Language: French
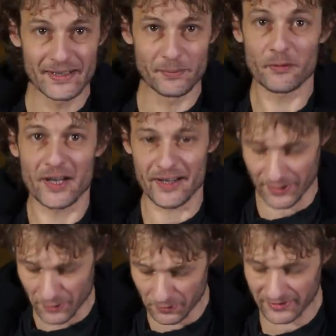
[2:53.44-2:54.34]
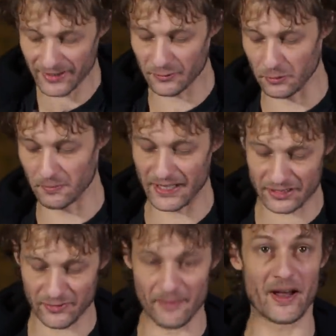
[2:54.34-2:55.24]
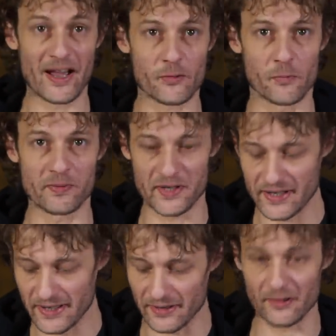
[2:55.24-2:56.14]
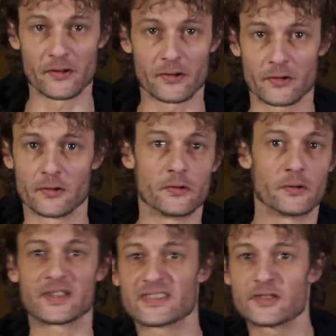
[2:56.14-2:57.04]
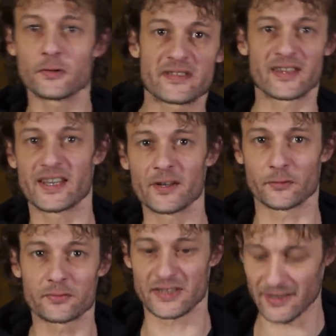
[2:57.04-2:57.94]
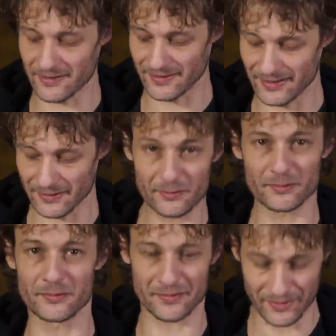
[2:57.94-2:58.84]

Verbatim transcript: Bon voilà, quota de blasphème accompli. Euh, et si Dieu était gay dans tout ça hein, euh,